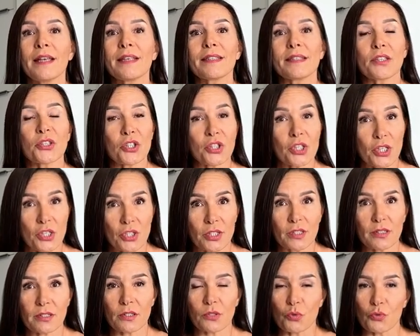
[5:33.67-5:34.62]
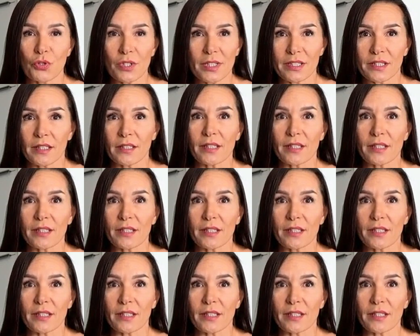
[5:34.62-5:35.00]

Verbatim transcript: сердечно-сосудистой